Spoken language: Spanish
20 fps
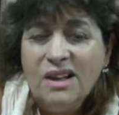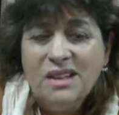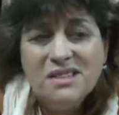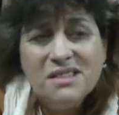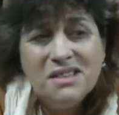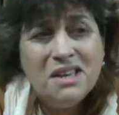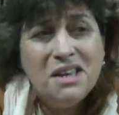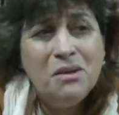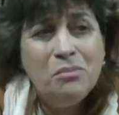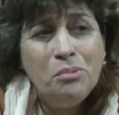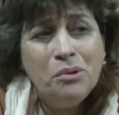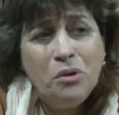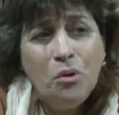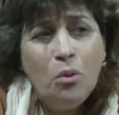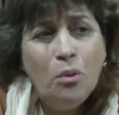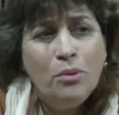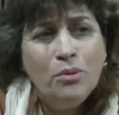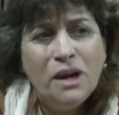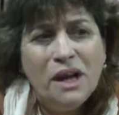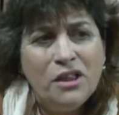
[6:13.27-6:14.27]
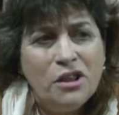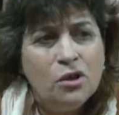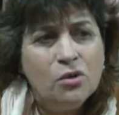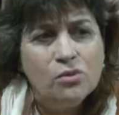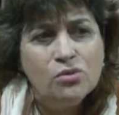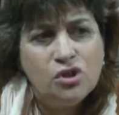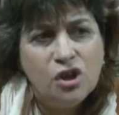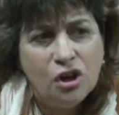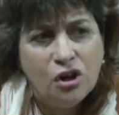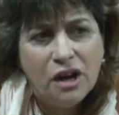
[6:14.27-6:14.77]
Sí, hubo una
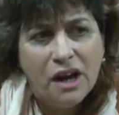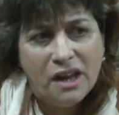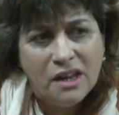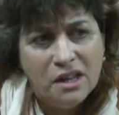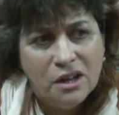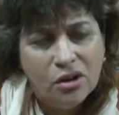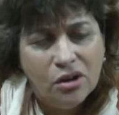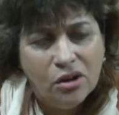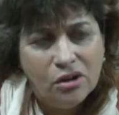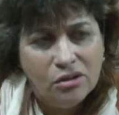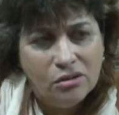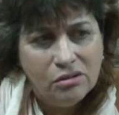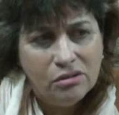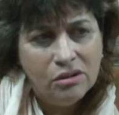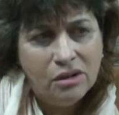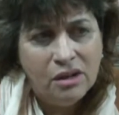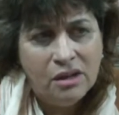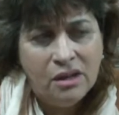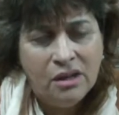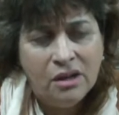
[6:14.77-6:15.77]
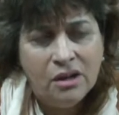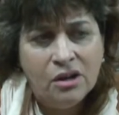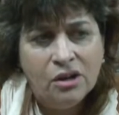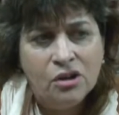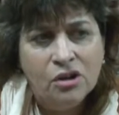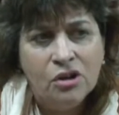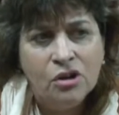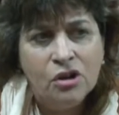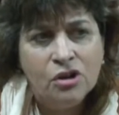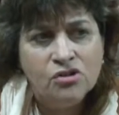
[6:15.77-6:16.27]
discusión ahí con
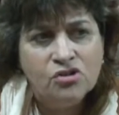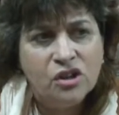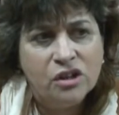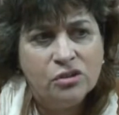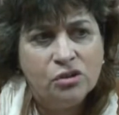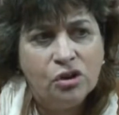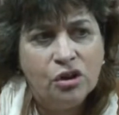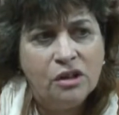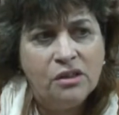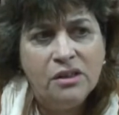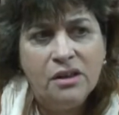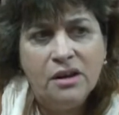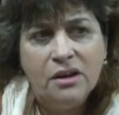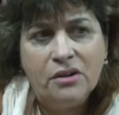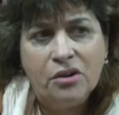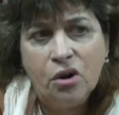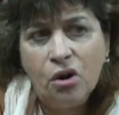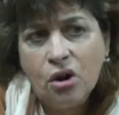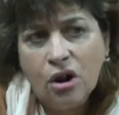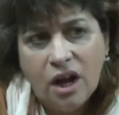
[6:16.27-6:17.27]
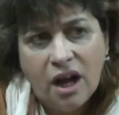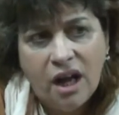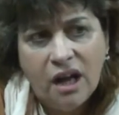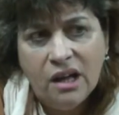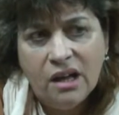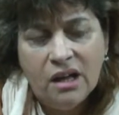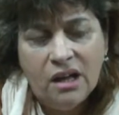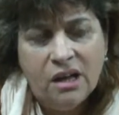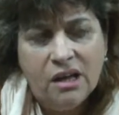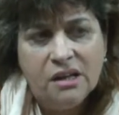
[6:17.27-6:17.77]
eh, los sectores de Roca,
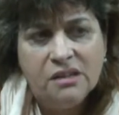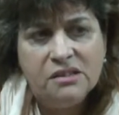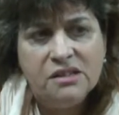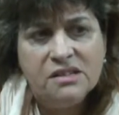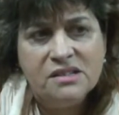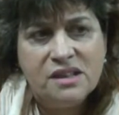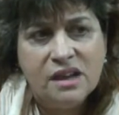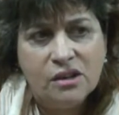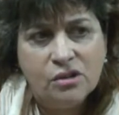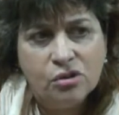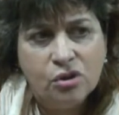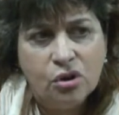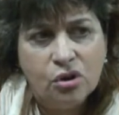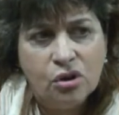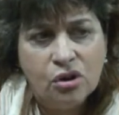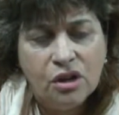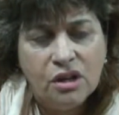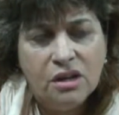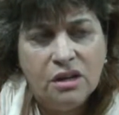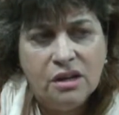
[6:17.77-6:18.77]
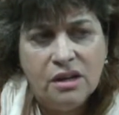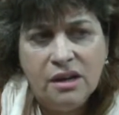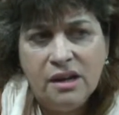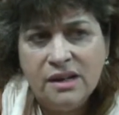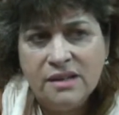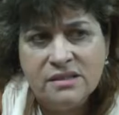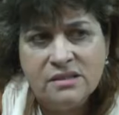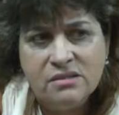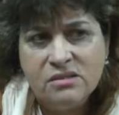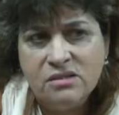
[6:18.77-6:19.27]
entre Sartor y
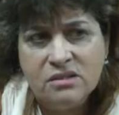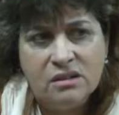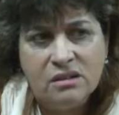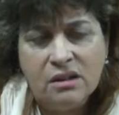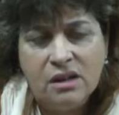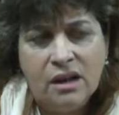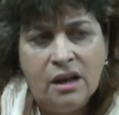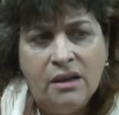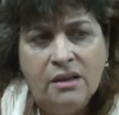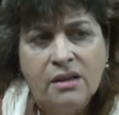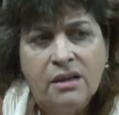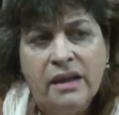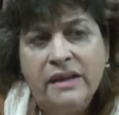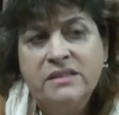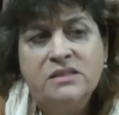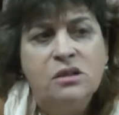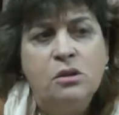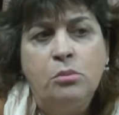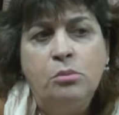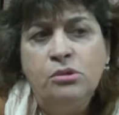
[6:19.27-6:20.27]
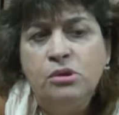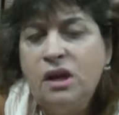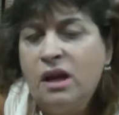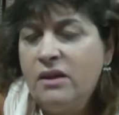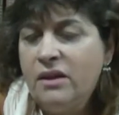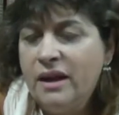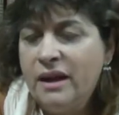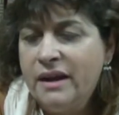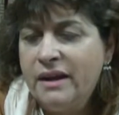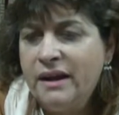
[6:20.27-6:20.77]
la ex
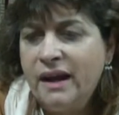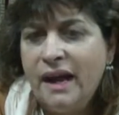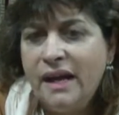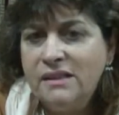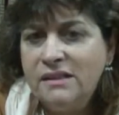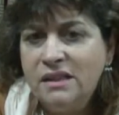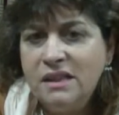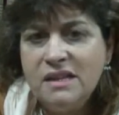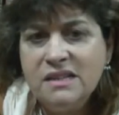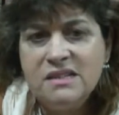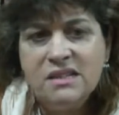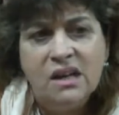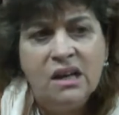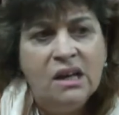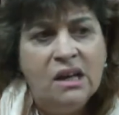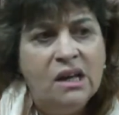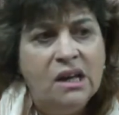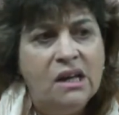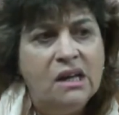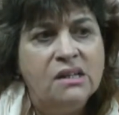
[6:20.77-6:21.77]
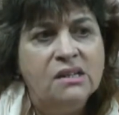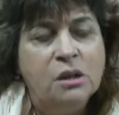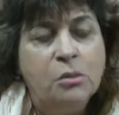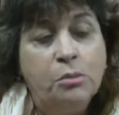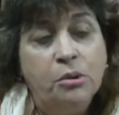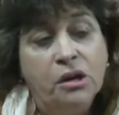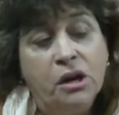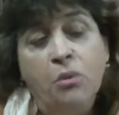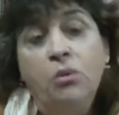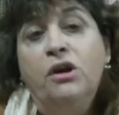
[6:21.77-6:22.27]
diputada Hernández, este,
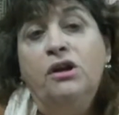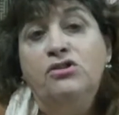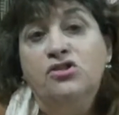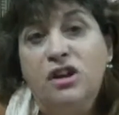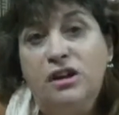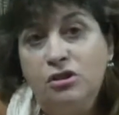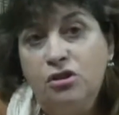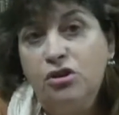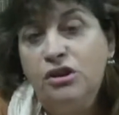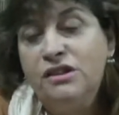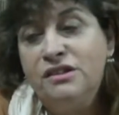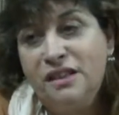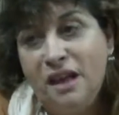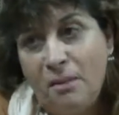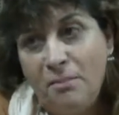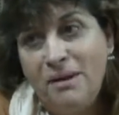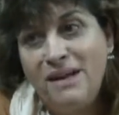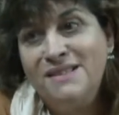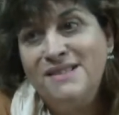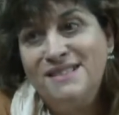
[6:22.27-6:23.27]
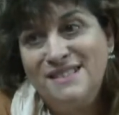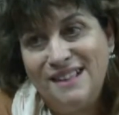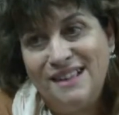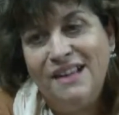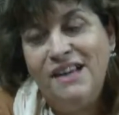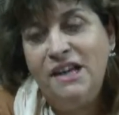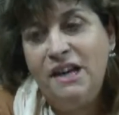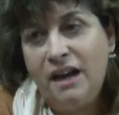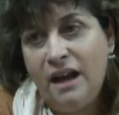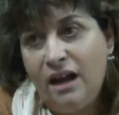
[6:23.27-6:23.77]
porque bueno, Sartor está más
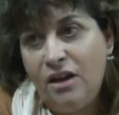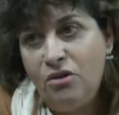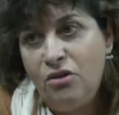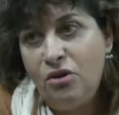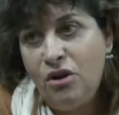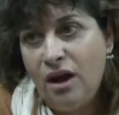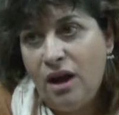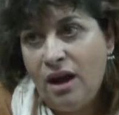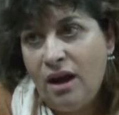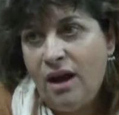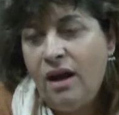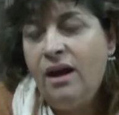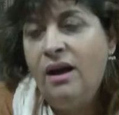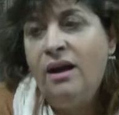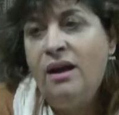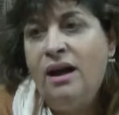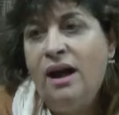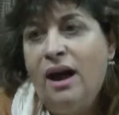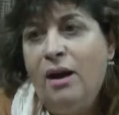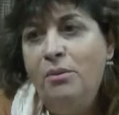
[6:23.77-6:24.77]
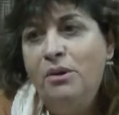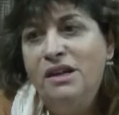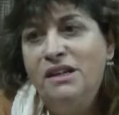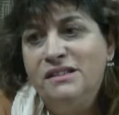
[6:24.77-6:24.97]
ligado a, a